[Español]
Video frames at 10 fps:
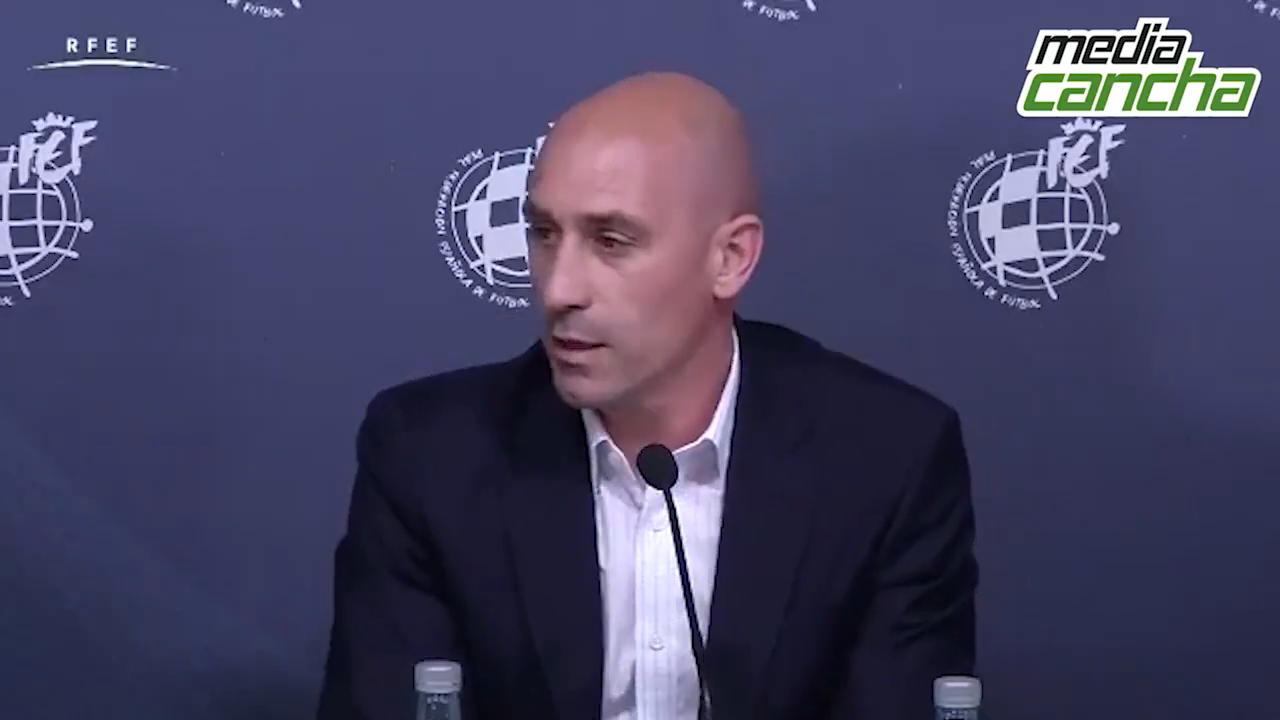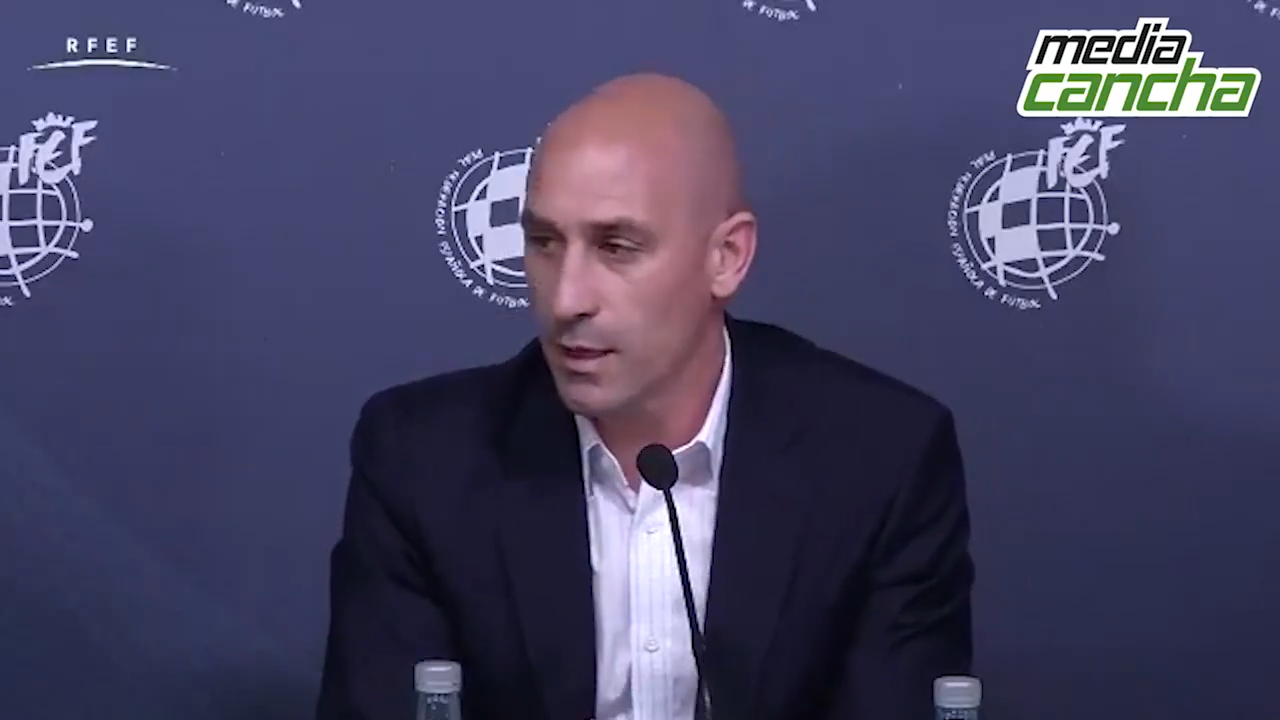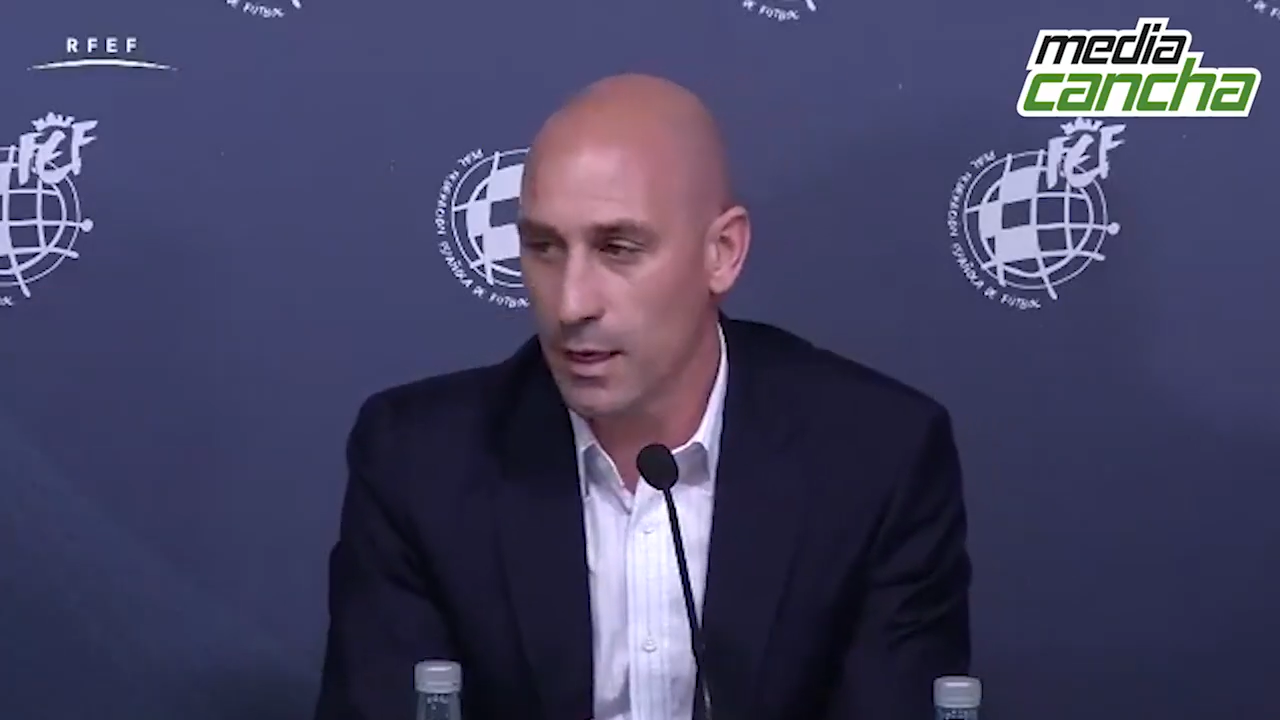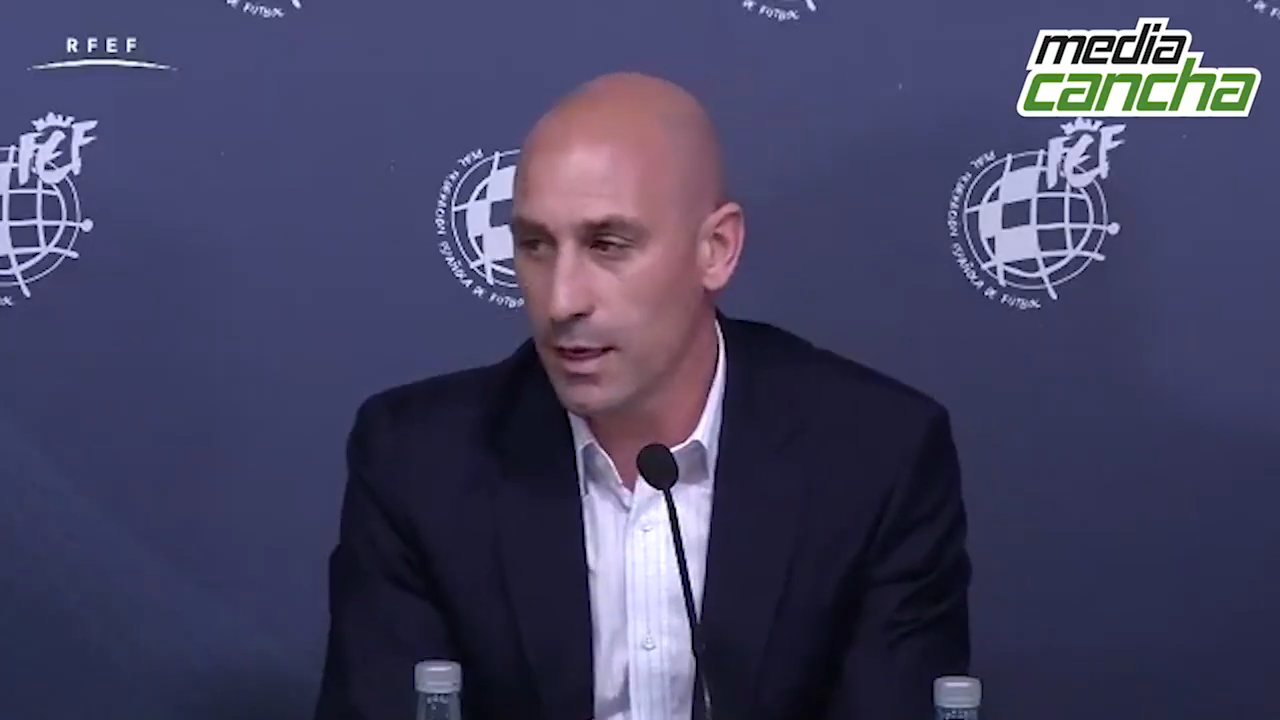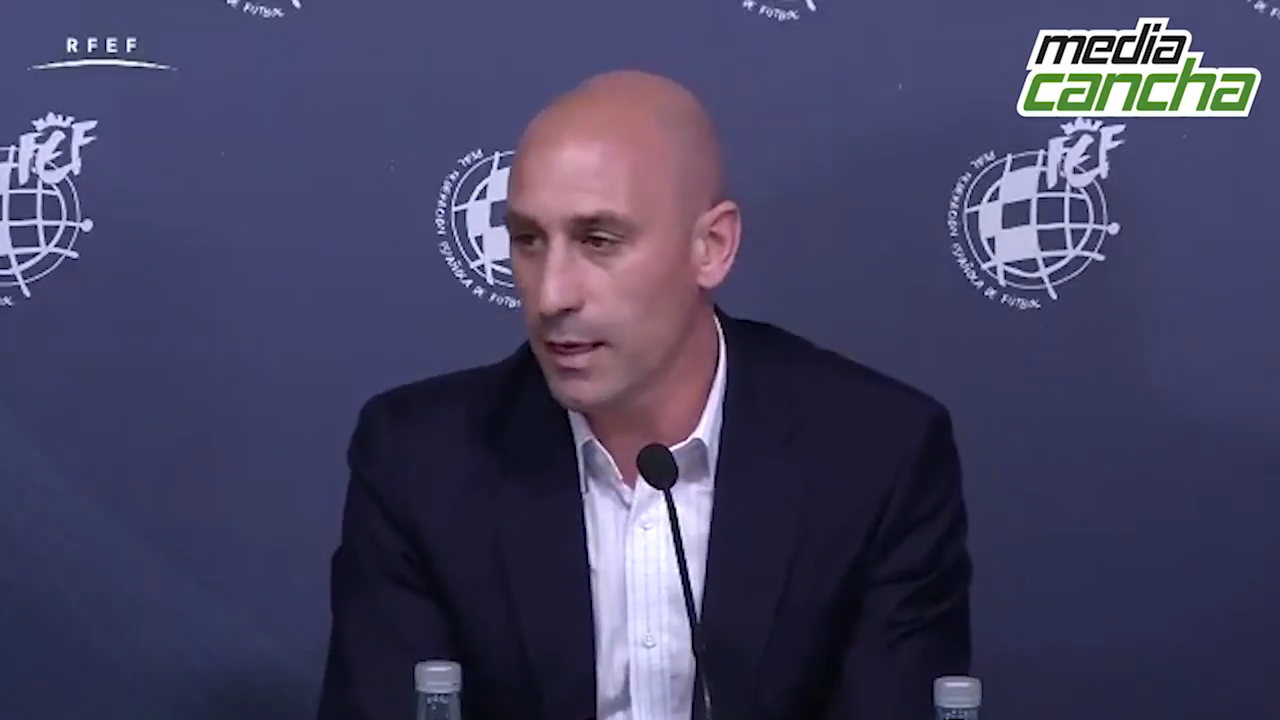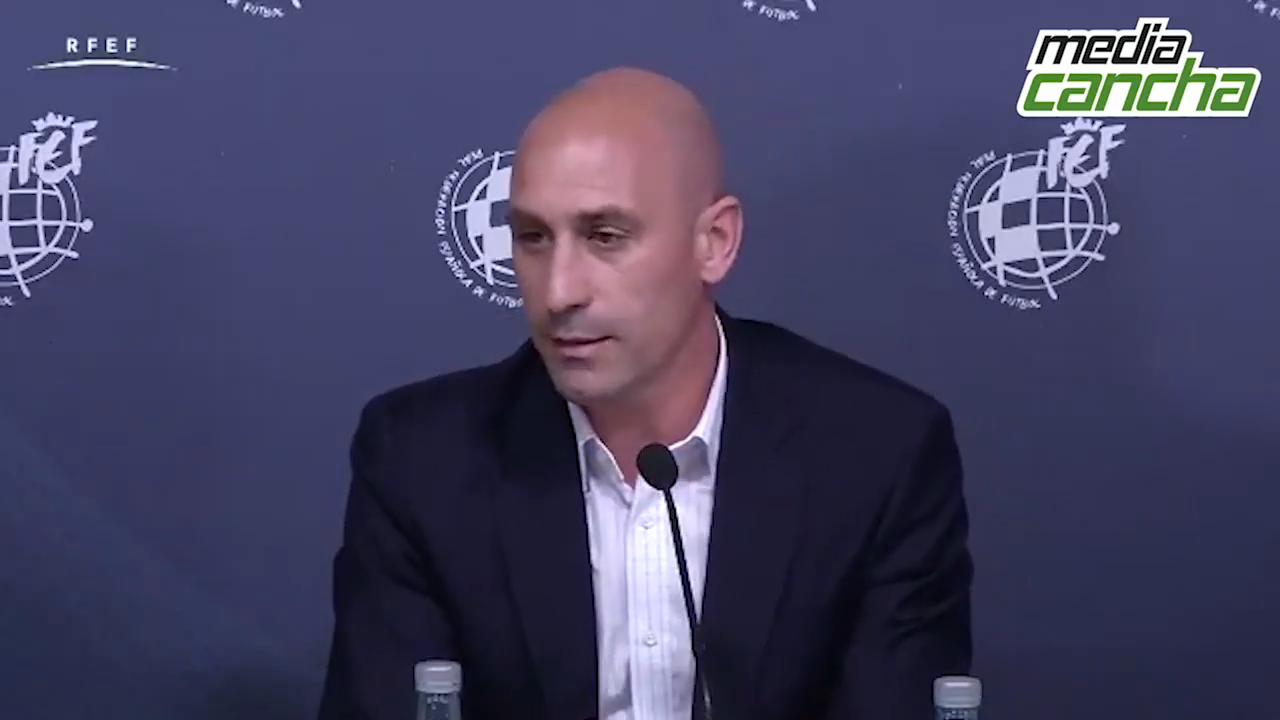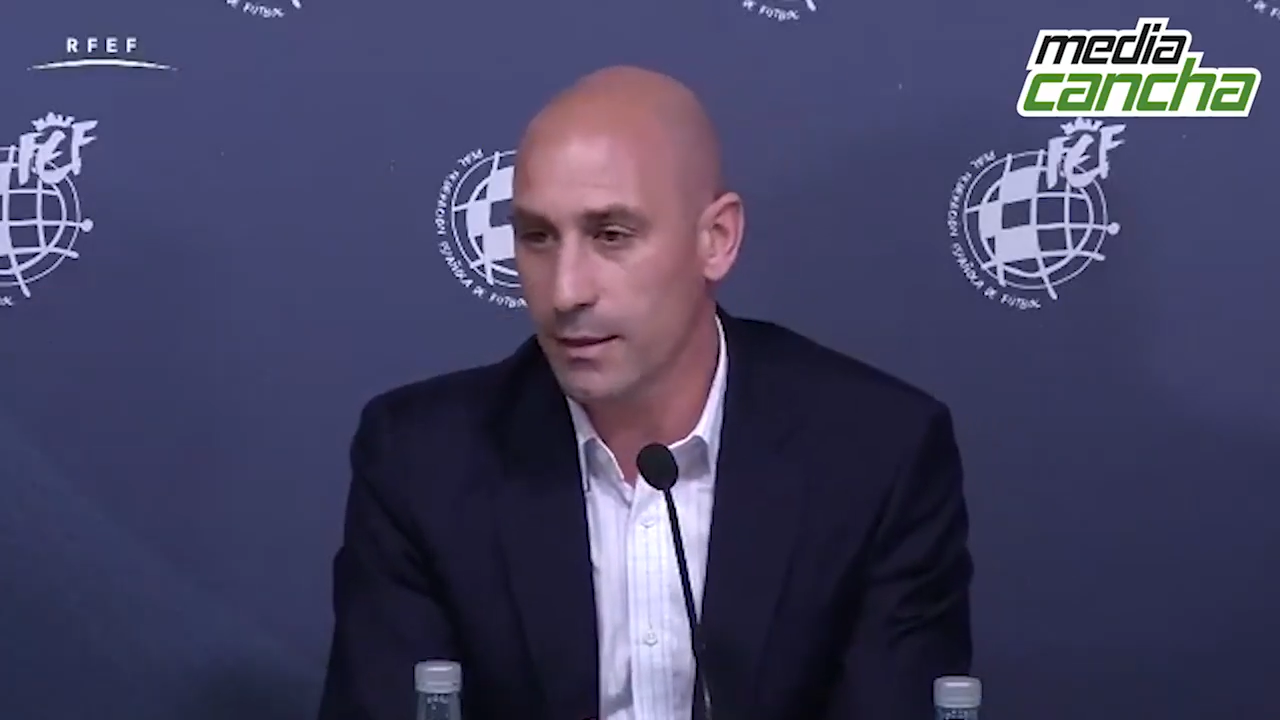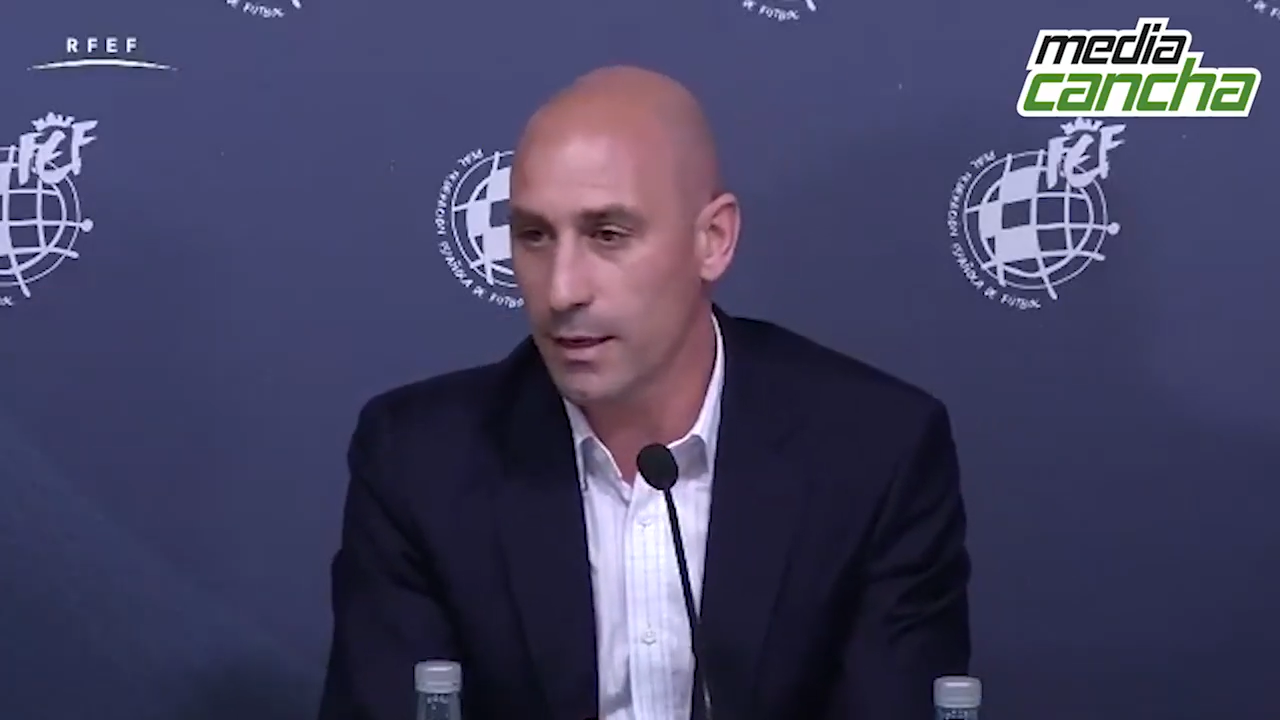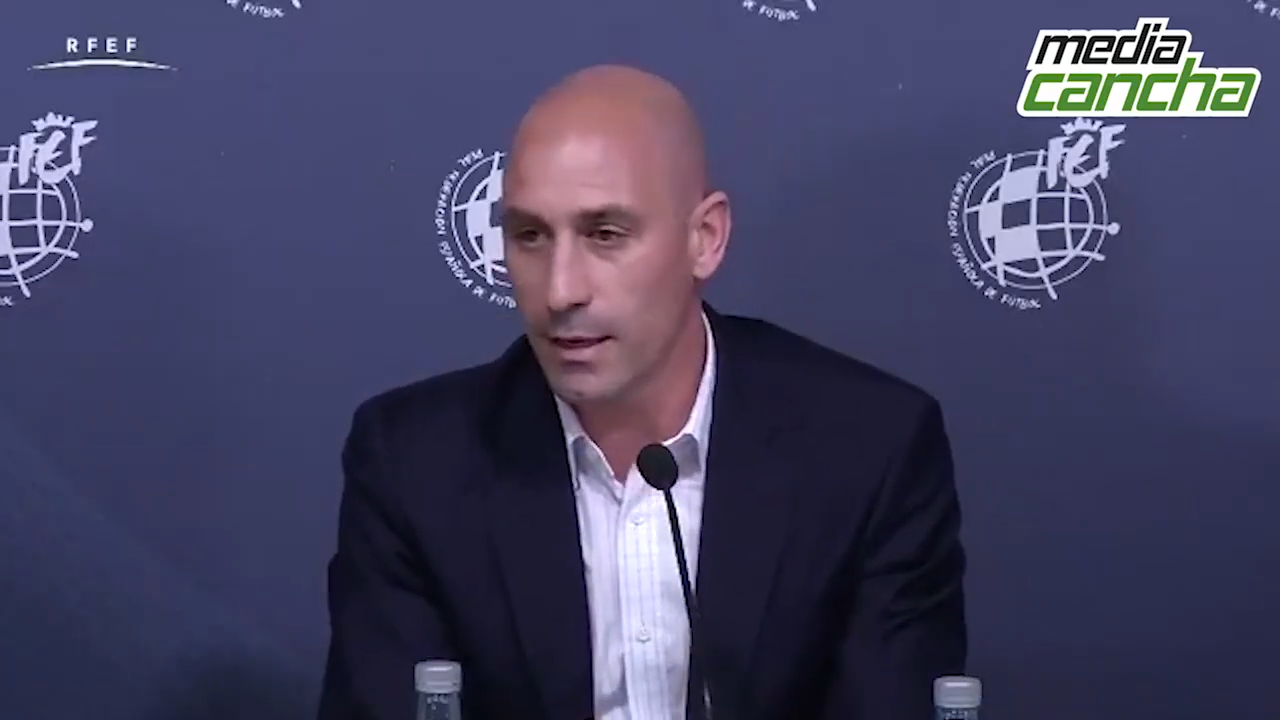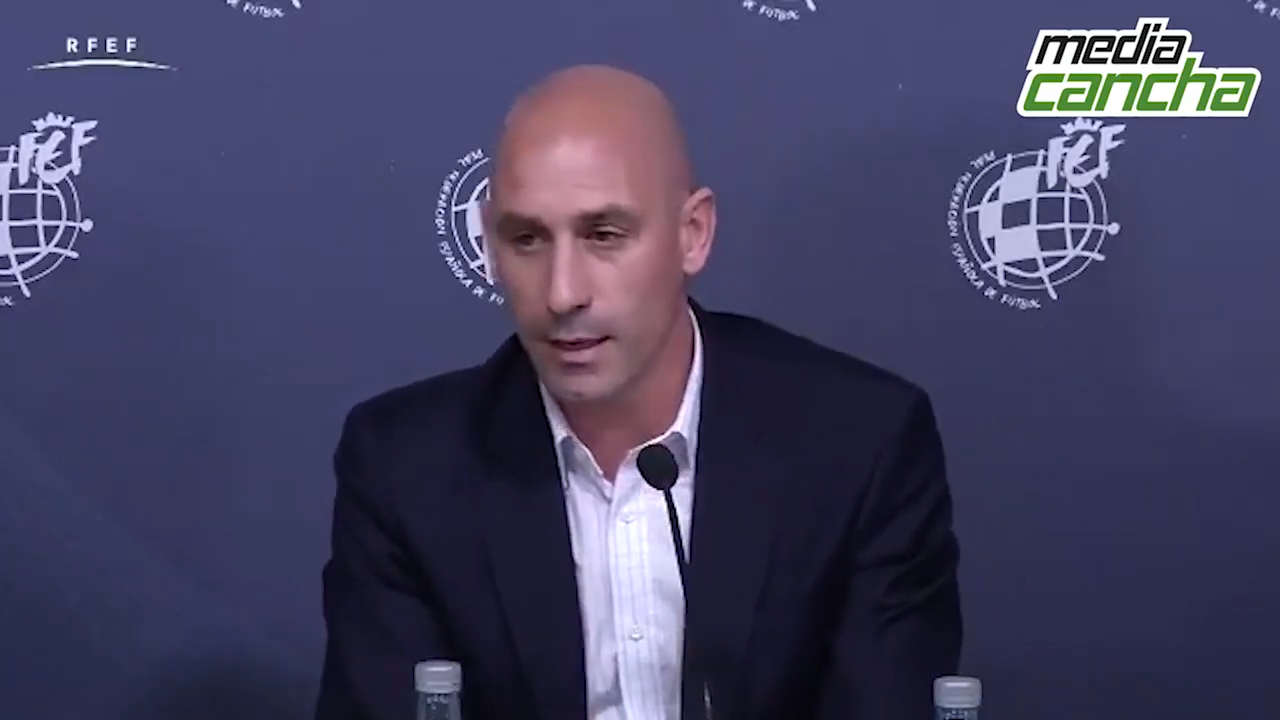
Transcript: respetamos.